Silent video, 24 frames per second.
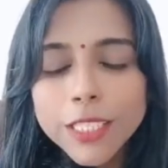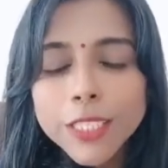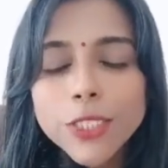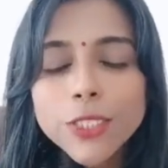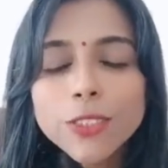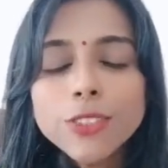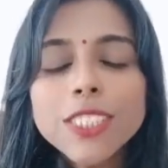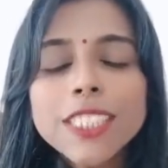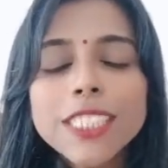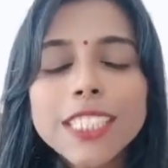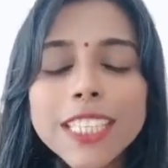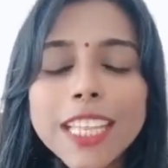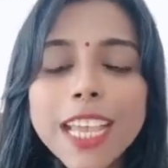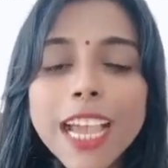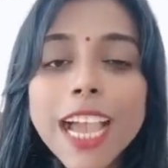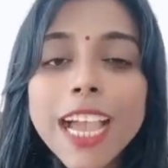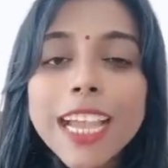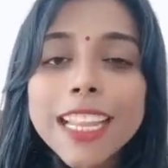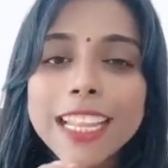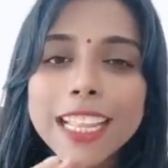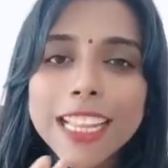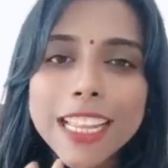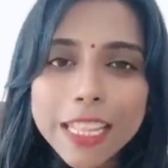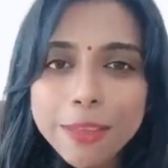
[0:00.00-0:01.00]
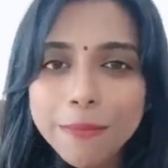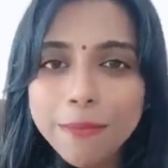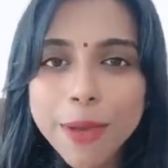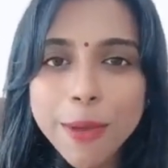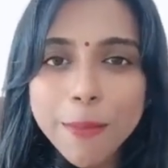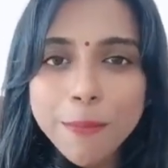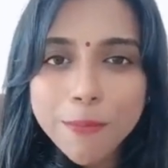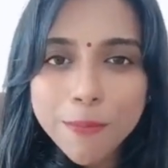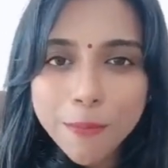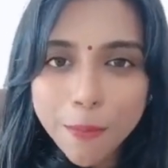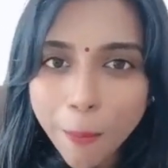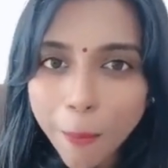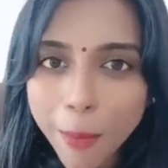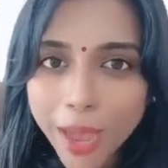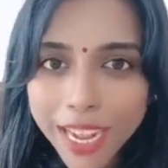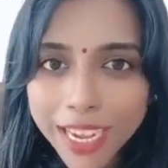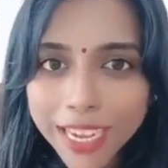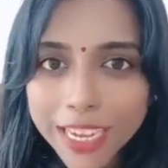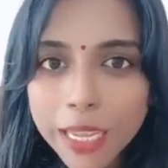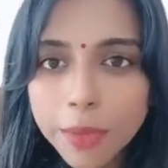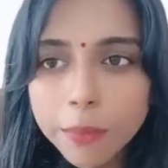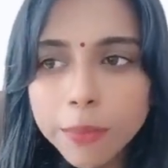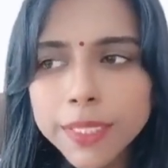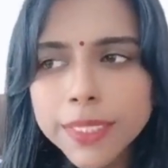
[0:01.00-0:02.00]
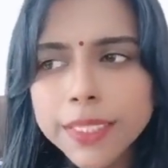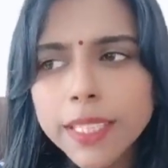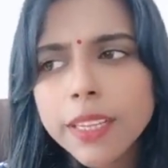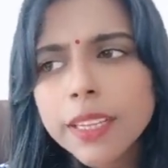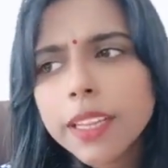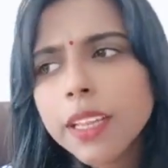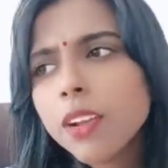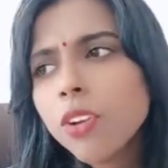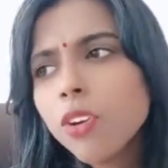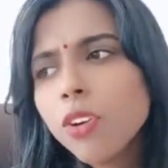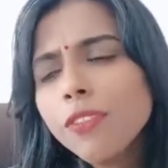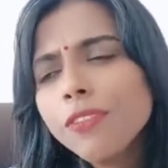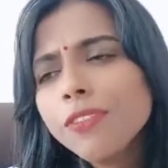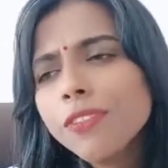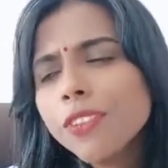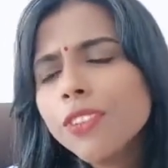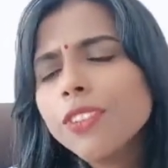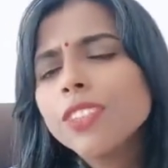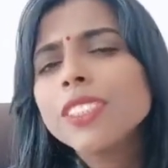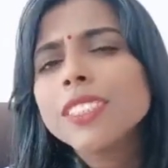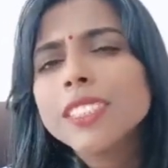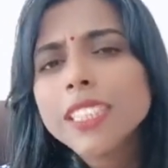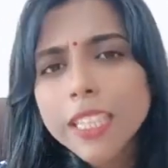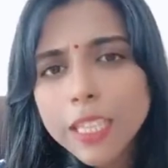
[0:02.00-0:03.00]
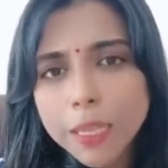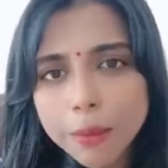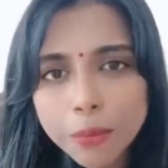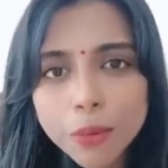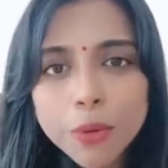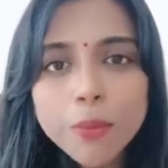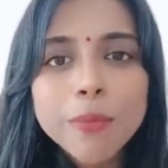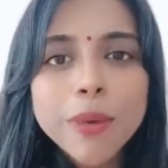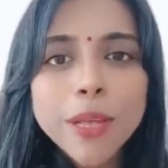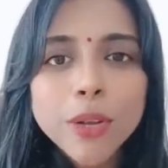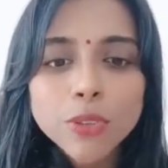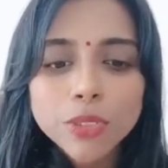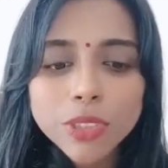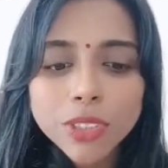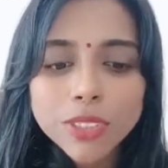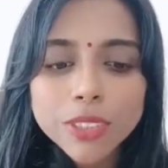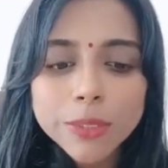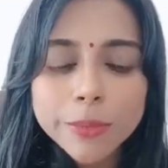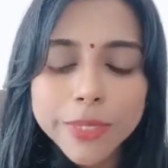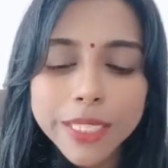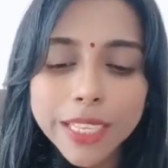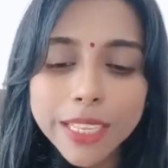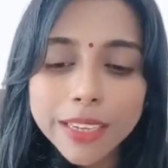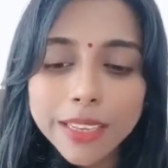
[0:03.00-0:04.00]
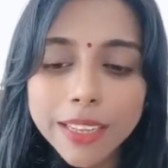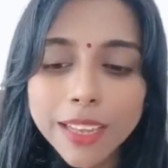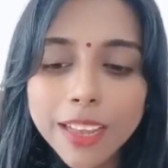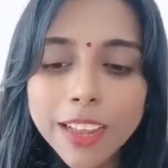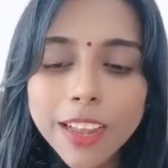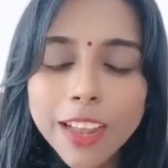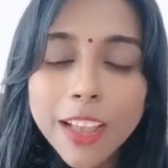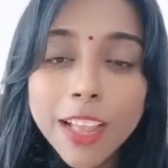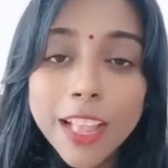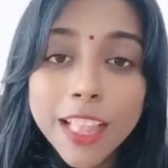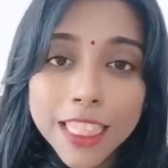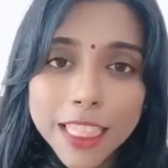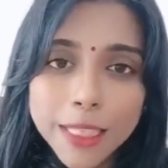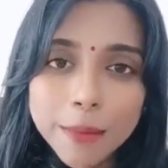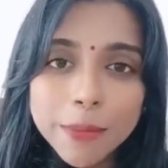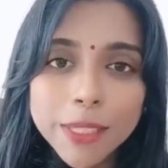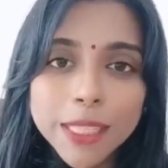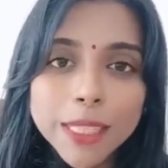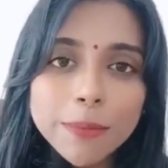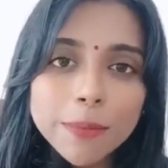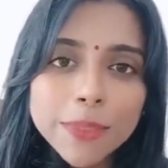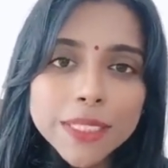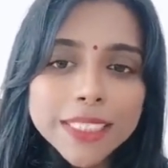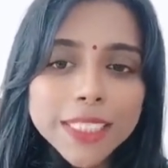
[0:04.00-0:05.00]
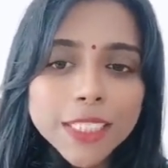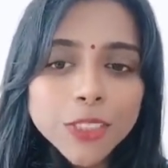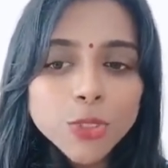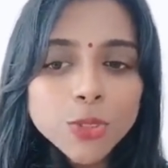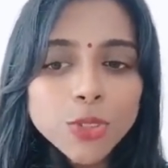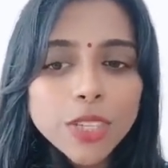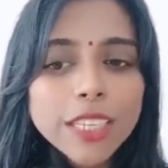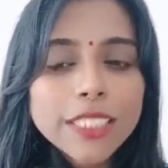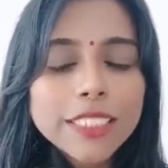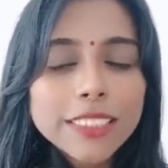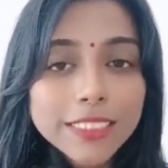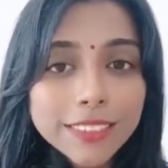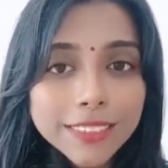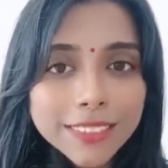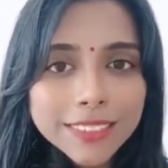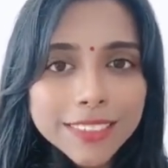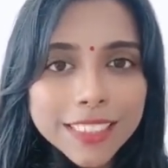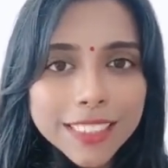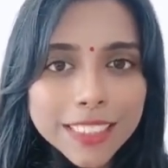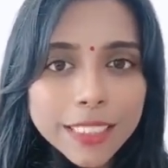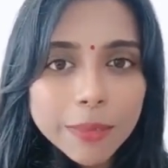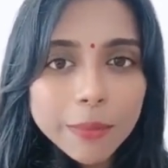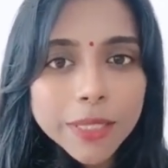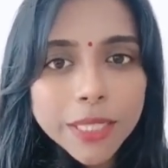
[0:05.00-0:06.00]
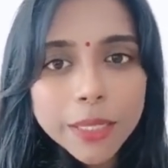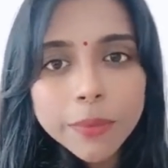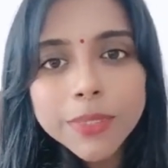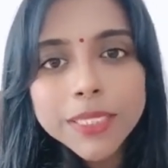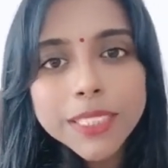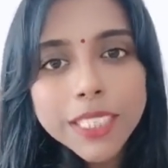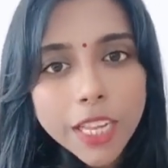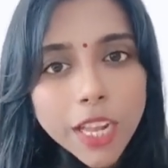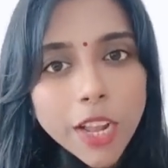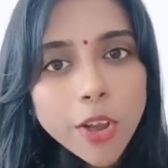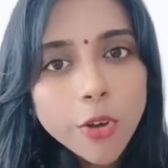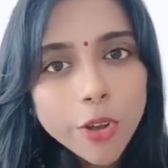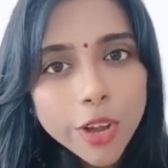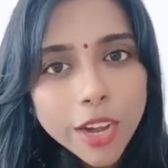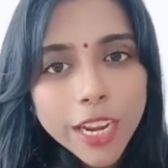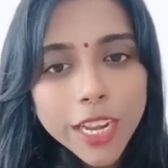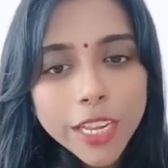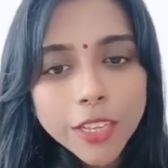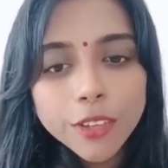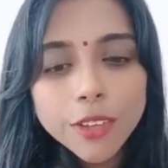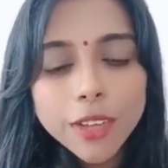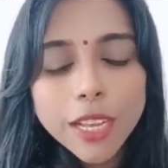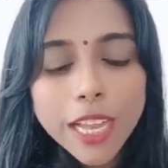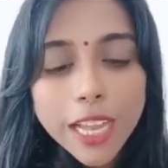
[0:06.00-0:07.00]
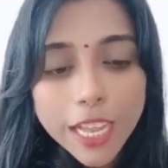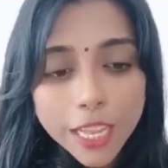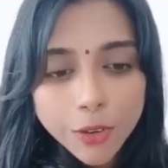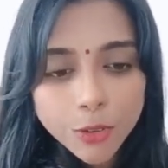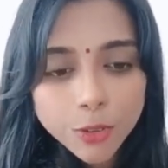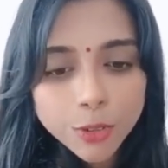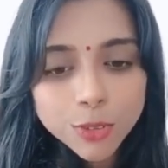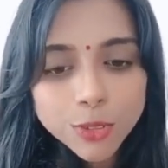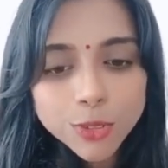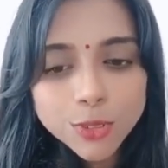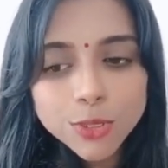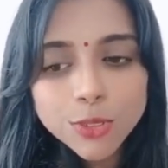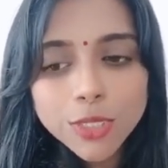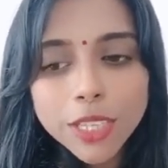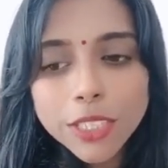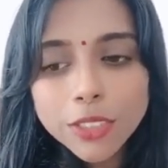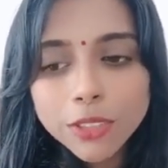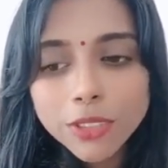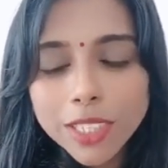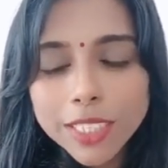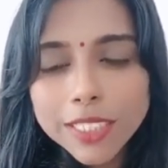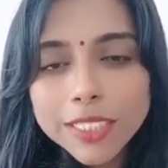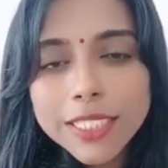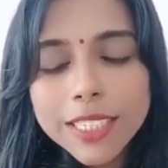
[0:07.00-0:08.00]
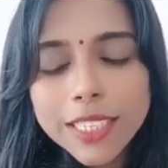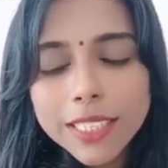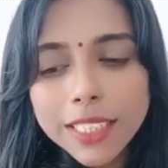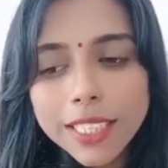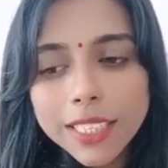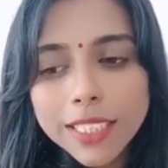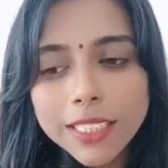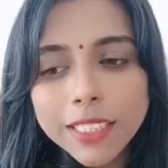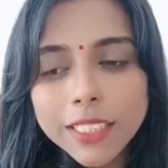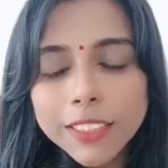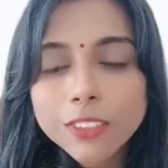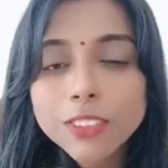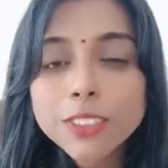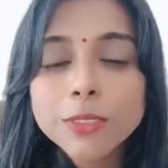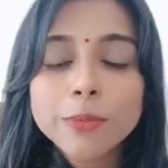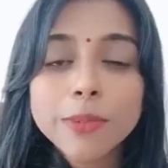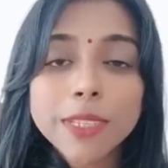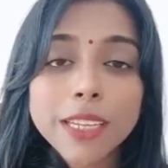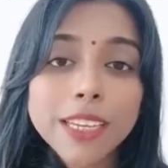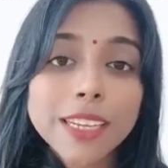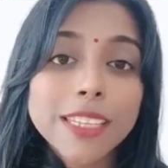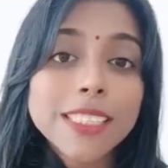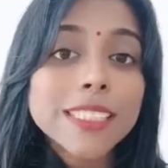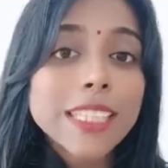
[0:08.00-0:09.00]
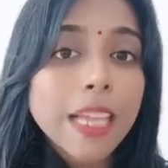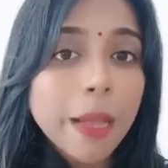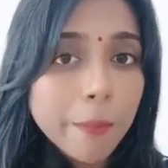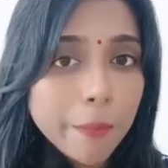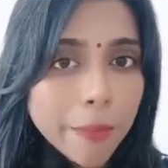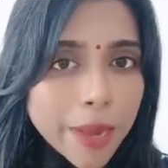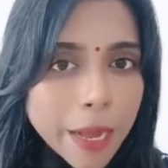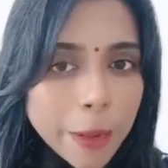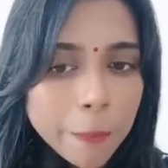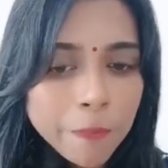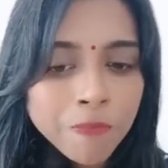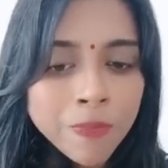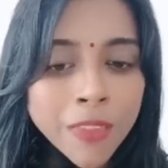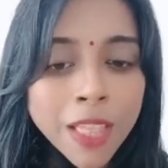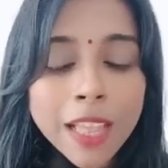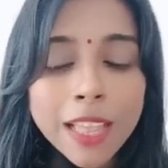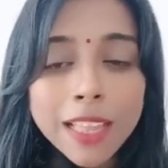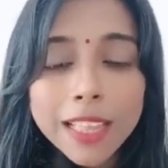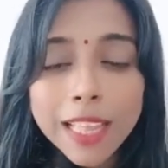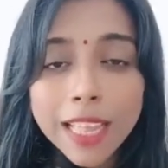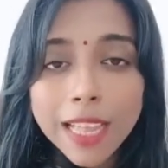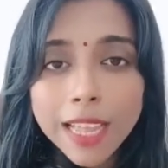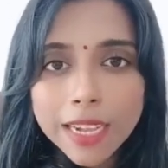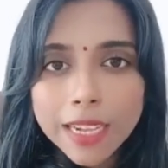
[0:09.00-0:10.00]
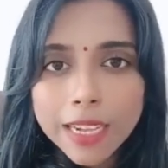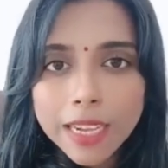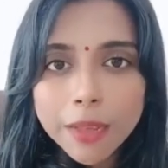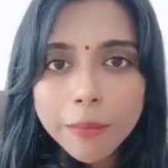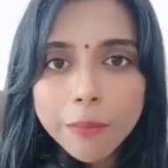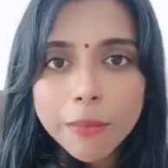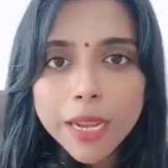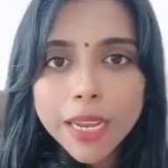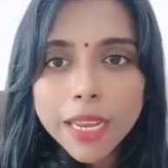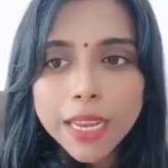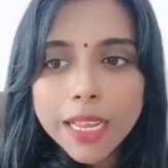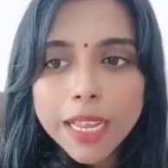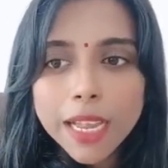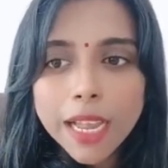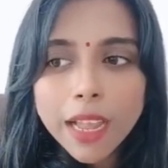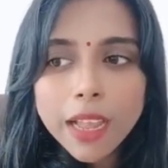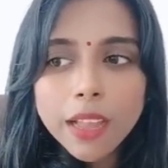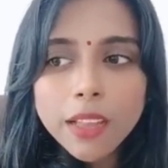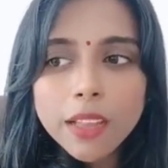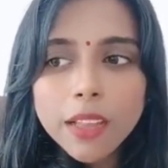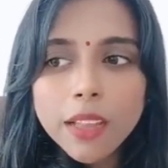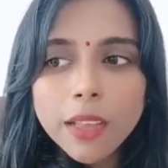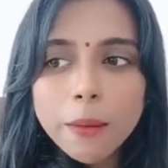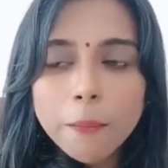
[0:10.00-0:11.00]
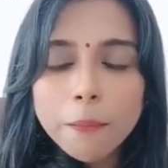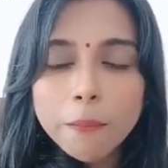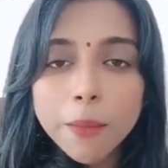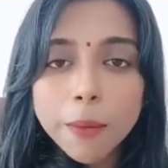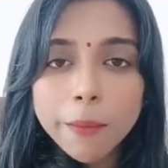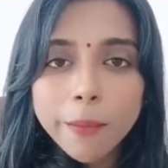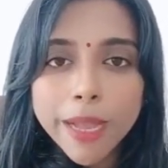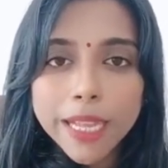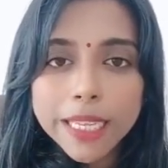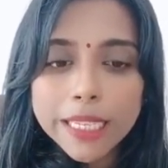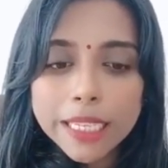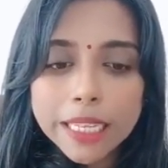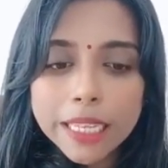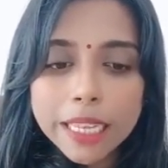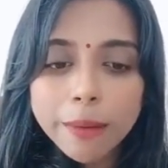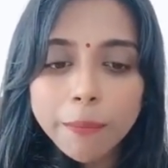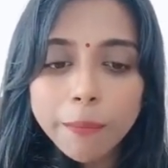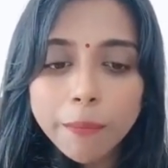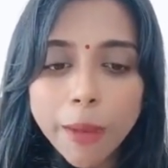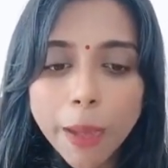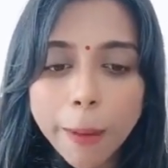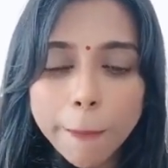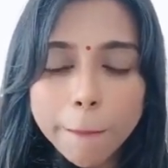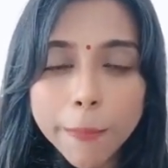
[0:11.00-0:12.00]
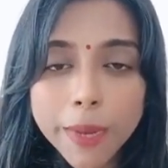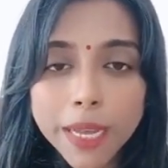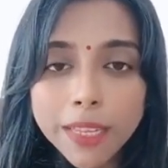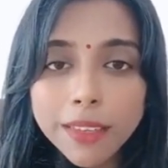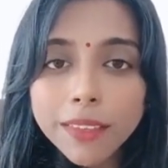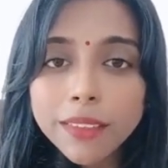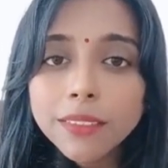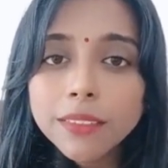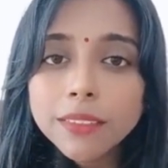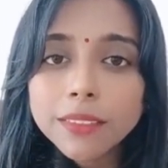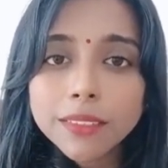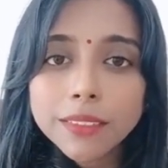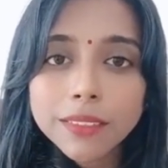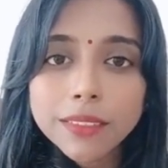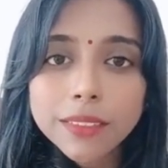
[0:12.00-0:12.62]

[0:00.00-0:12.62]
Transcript: So jadi ada lima marga besar yang of course saya pun baru tahu sebenarnya teman-teman saya suka teman-teman saya yang orang kayak Karo juga suka cerita kita itu sebenarnya sama karena mereka memanggil paman